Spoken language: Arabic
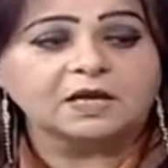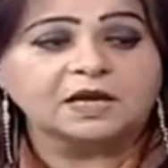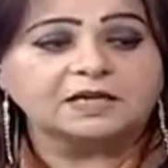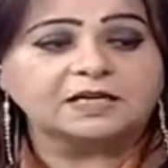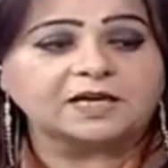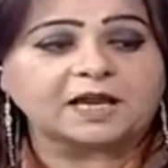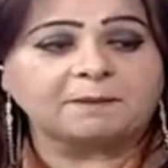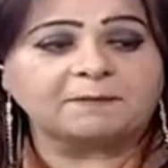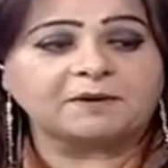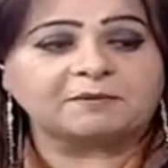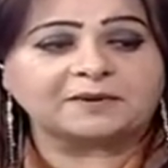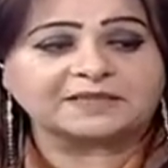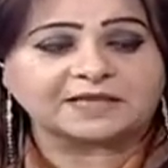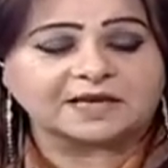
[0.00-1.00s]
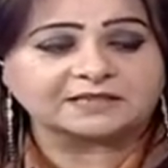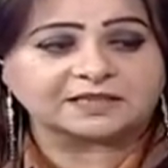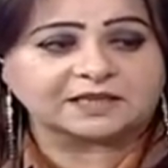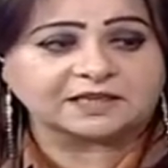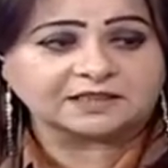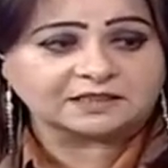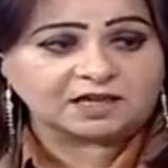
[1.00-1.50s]
نكمل بقيه
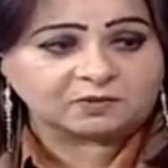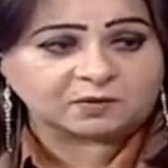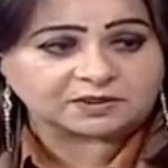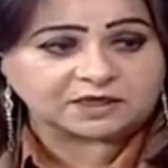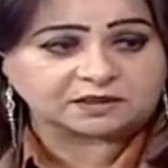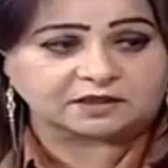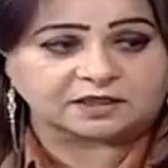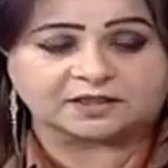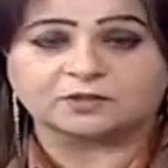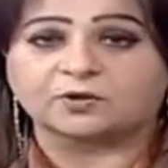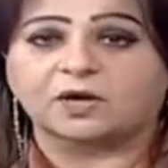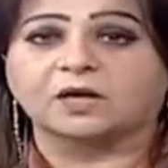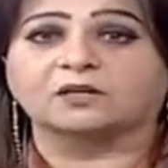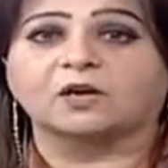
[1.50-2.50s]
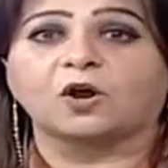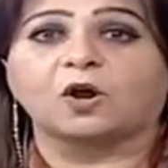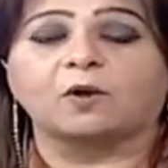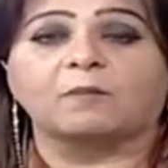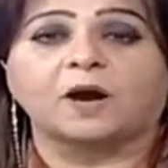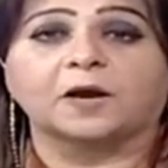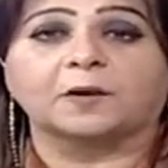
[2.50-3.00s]
اسئلتنا وصلنا للسؤال
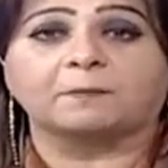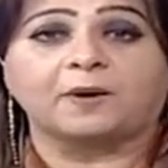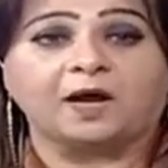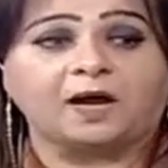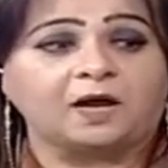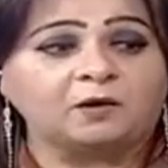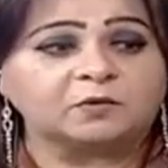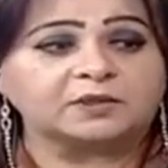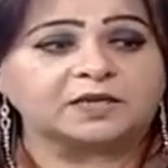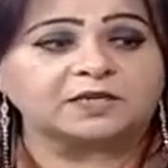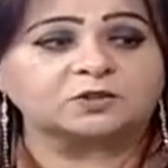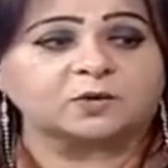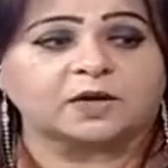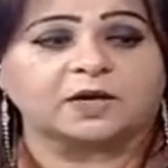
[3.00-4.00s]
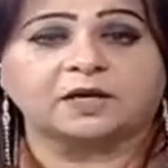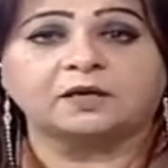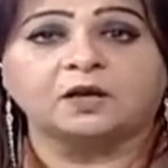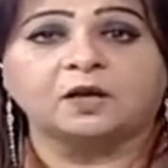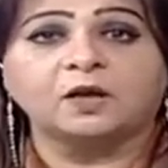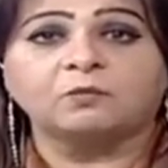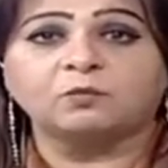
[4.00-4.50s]
رقم أربعة وده سؤال
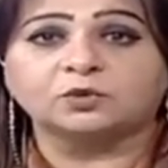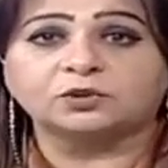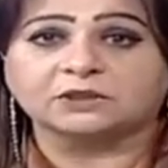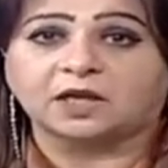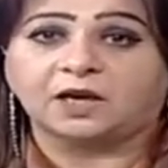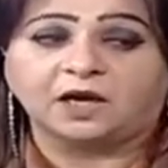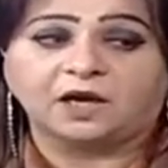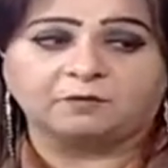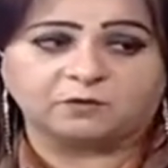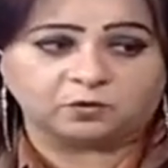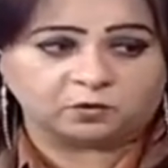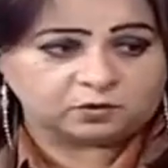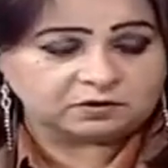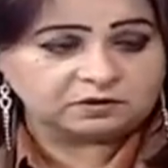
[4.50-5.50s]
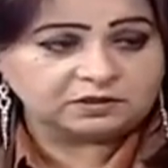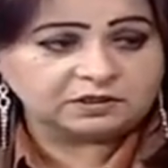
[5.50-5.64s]
مصطلح بيقول